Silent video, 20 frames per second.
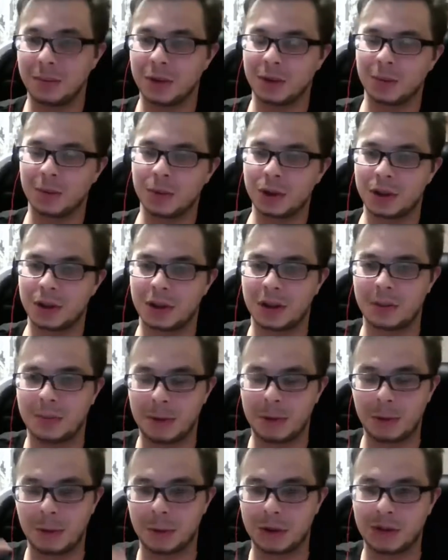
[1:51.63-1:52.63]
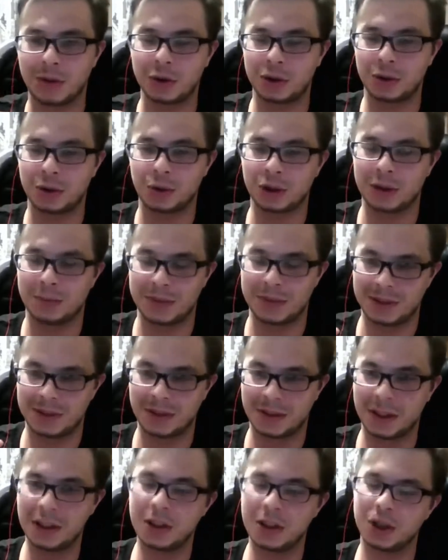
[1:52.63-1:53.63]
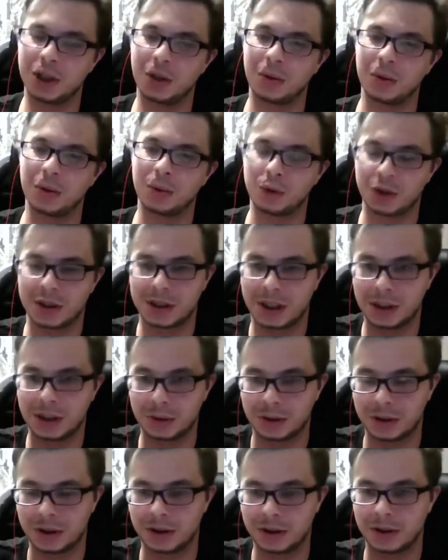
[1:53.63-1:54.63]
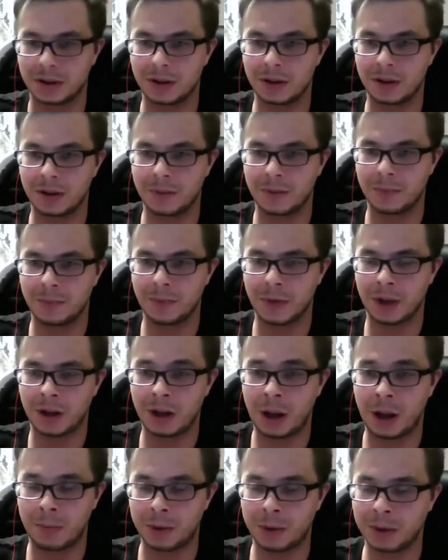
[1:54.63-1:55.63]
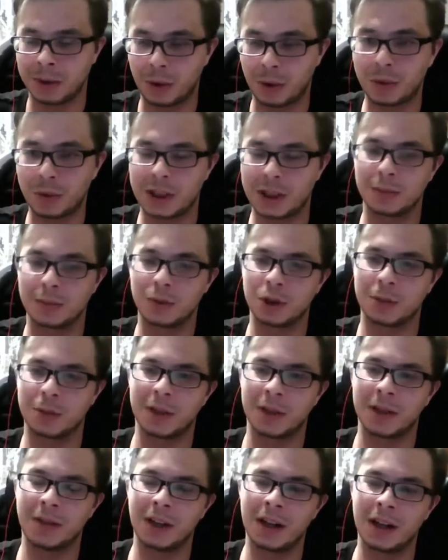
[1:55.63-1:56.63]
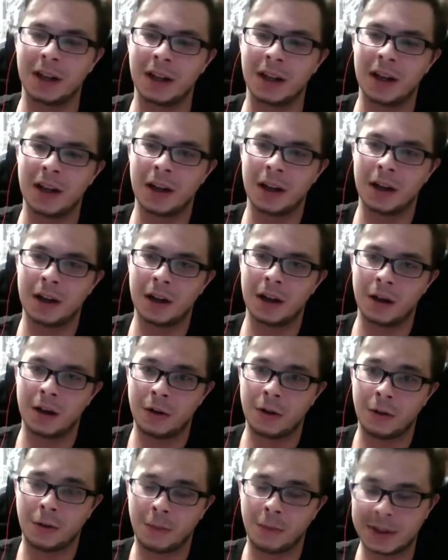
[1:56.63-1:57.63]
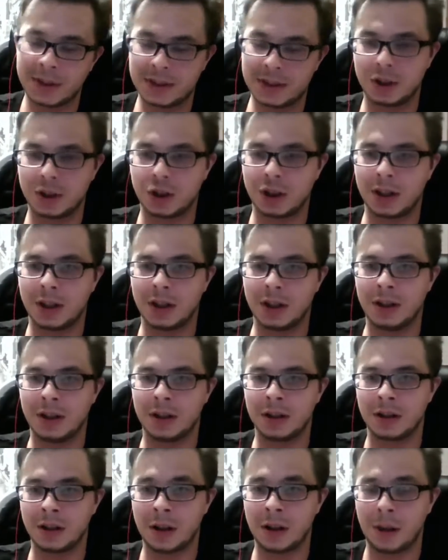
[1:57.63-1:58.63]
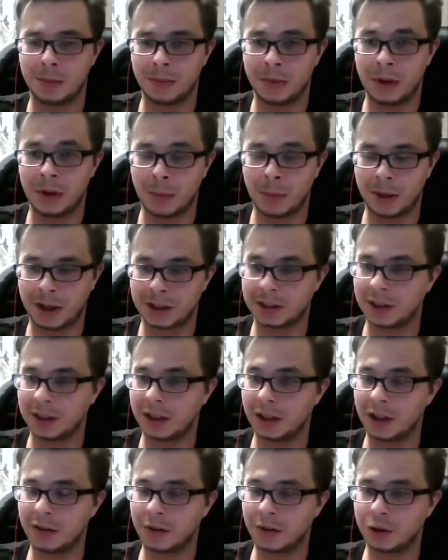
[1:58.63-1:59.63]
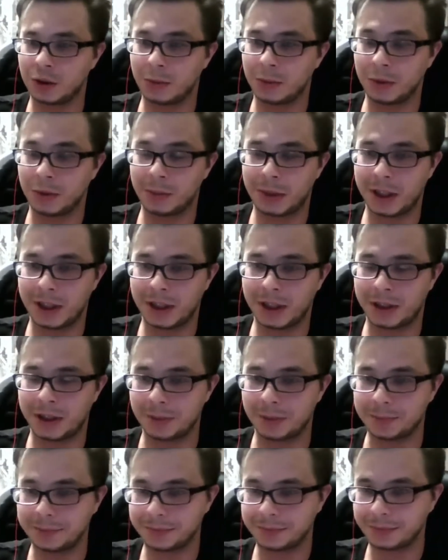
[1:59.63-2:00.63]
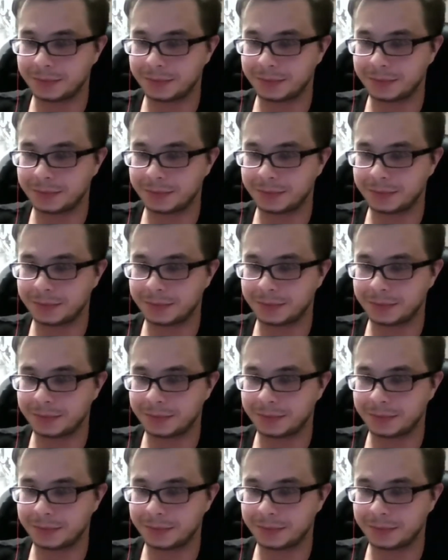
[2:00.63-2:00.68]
потому что помимо того, что нужно позвонить, человеку нужно скинуть э, я подборку, с ним нужно поговорить в мессенджере, и я, я проконтролировать, чтобы он приехал.